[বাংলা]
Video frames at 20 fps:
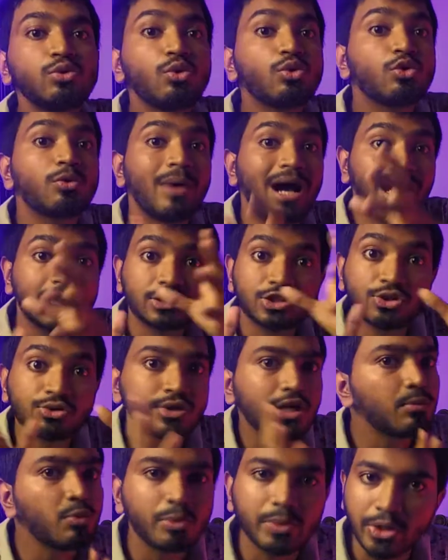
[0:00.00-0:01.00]
ওরকম আট
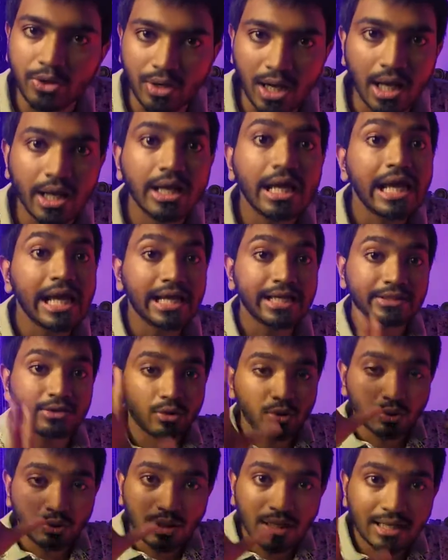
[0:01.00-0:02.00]
জন্ডার মুভিও না এটা তো
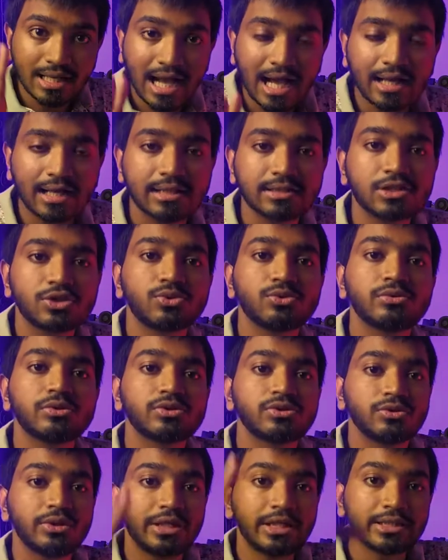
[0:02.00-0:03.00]
অনেকগুলো গান আছে সুন্দর
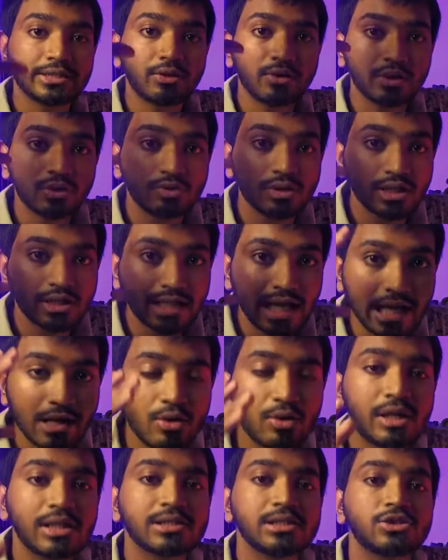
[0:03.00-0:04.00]
সুন্দর এটাতে অনেকগুলো
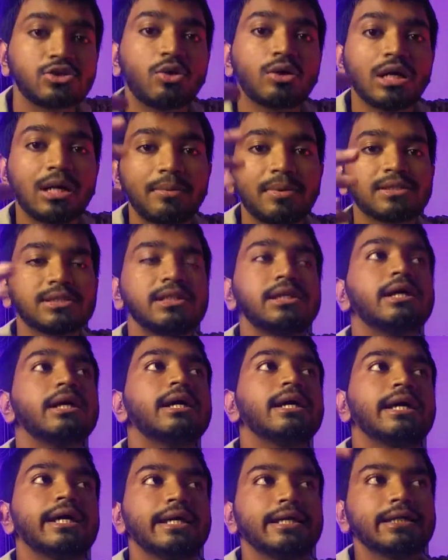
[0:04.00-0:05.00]
ডায়লগ আছে সংলাপ আছে
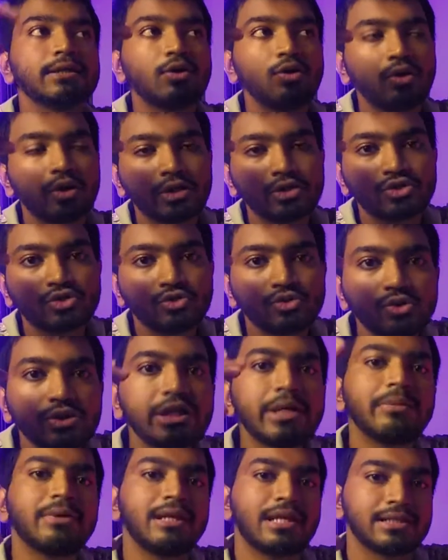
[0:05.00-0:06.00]
এটা অনেক
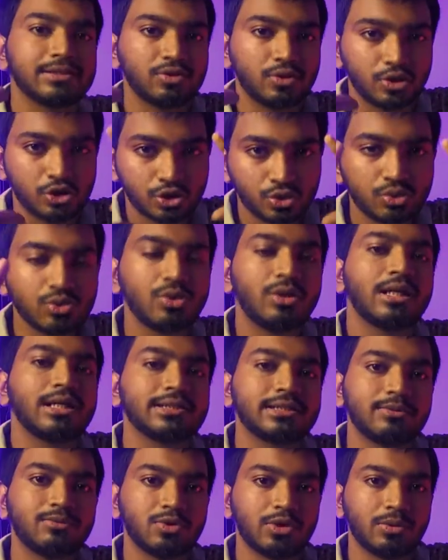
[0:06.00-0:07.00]
সুইটেবল লাগছে অনেক সুন্দর
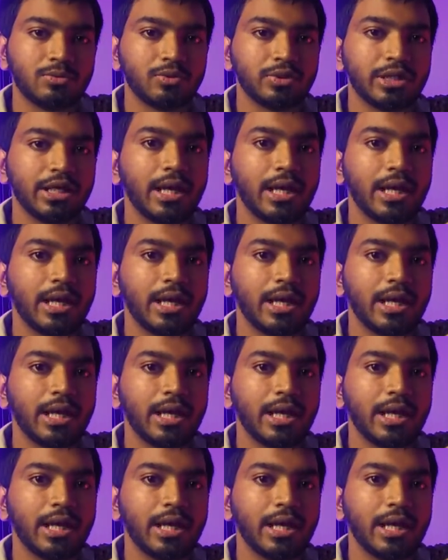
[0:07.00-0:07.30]
লাগছে মোটামুটি